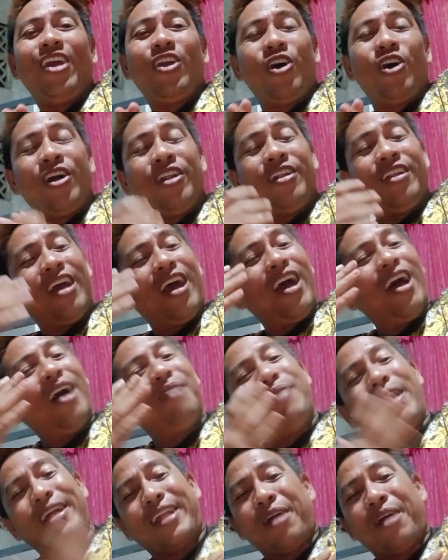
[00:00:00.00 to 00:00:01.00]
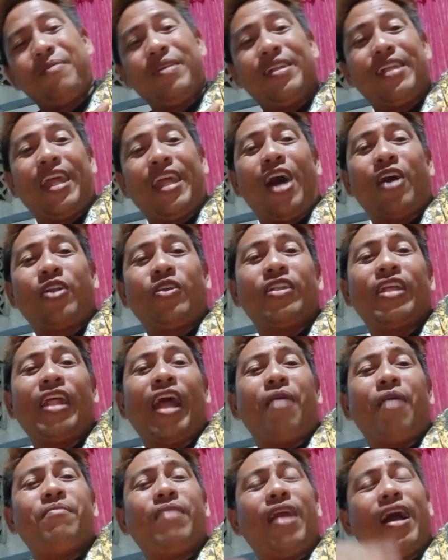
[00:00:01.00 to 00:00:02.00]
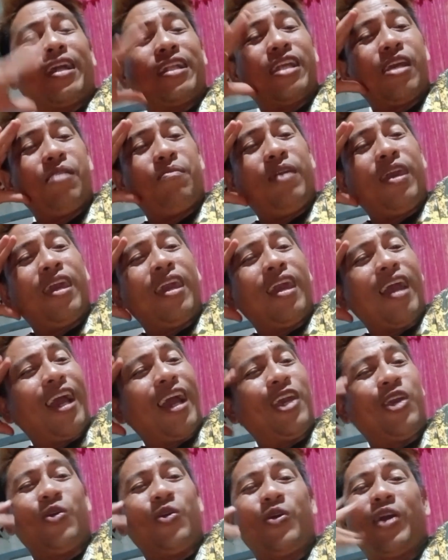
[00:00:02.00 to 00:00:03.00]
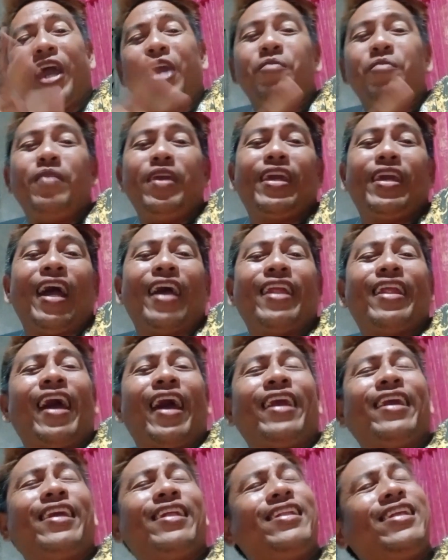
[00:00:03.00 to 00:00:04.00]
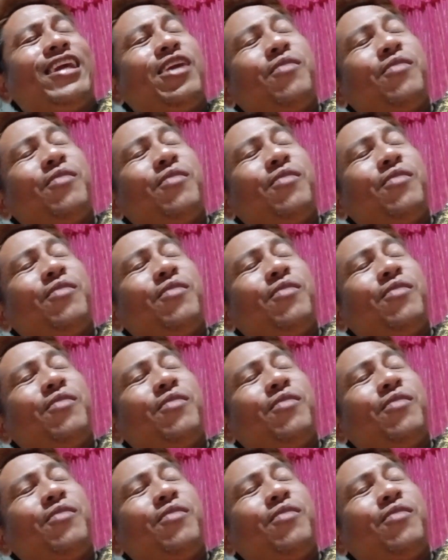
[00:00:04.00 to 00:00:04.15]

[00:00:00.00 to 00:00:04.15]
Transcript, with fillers: Yon, ha, Batang Mindanao, Titilayan Vlog TV, ang iyong kaibigan na hindi